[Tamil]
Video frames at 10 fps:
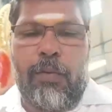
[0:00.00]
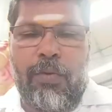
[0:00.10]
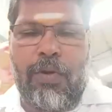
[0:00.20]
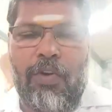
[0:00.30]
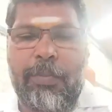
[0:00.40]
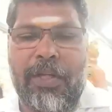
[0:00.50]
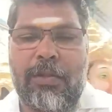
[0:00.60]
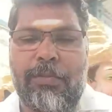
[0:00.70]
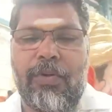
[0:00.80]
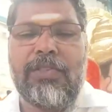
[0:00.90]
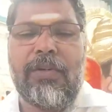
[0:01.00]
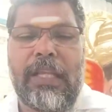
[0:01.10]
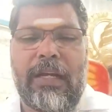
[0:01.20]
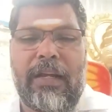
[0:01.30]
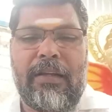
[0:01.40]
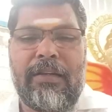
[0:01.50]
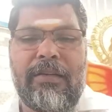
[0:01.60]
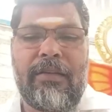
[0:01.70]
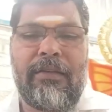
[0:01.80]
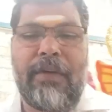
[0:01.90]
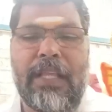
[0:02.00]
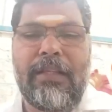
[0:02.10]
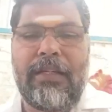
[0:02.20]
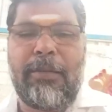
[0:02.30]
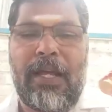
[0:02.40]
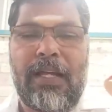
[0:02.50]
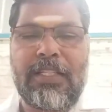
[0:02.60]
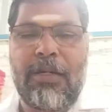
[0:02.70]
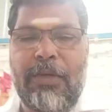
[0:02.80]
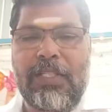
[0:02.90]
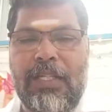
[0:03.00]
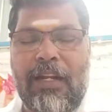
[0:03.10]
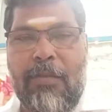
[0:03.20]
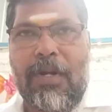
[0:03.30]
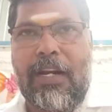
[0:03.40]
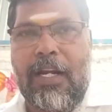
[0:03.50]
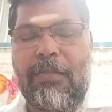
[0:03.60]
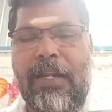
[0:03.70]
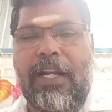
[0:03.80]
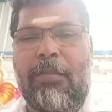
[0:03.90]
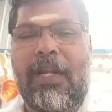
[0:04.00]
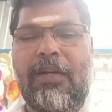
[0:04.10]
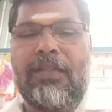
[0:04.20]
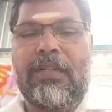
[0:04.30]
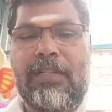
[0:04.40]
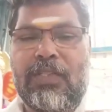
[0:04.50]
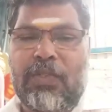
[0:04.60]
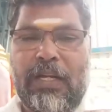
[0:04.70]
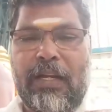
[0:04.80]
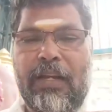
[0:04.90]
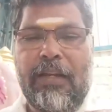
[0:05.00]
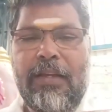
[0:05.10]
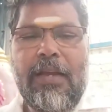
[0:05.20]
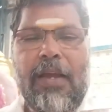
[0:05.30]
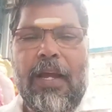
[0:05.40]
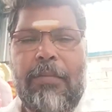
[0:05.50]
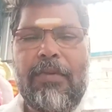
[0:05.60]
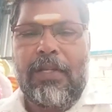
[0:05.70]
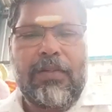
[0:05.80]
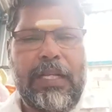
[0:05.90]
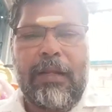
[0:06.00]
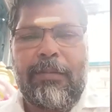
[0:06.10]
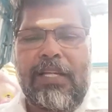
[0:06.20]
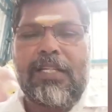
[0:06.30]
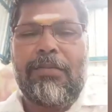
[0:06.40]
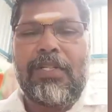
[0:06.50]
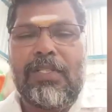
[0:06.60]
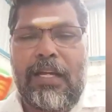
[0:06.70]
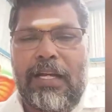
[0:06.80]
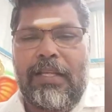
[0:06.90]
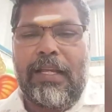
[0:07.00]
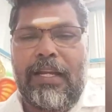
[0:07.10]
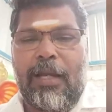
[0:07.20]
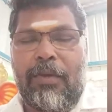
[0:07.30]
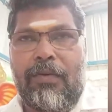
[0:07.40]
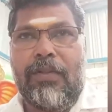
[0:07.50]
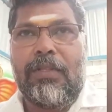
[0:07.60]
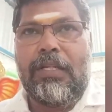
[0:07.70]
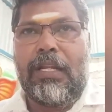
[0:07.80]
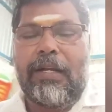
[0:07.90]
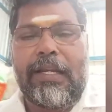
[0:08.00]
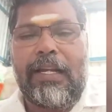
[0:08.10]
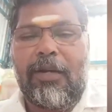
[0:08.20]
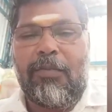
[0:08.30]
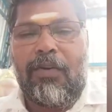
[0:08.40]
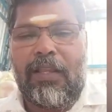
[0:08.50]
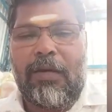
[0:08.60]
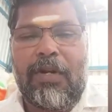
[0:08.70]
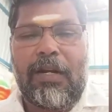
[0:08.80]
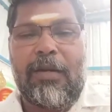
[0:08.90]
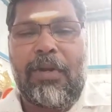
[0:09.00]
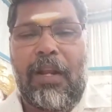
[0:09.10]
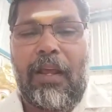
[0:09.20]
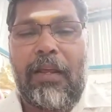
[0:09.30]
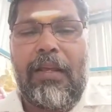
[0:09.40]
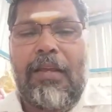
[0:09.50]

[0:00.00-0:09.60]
கூட ஒரு பத்து போலீஸ் வந்தாங்க வந்துட்டு பிளாஸ்டோ பாரிஸில் நான் பண்ணுற மாதிரி கம்ப்ளைண்ட் வந்திருக்குன்னு சொன்னாங்க அப்போ நான் சொன்னேன் பிளாஸ்டோ பரிசு இல்லாங்க இது எல்லாமே வந்து நான் கிழங்கு மாவில் தான் பண்ணுறேன் அப்படின்னு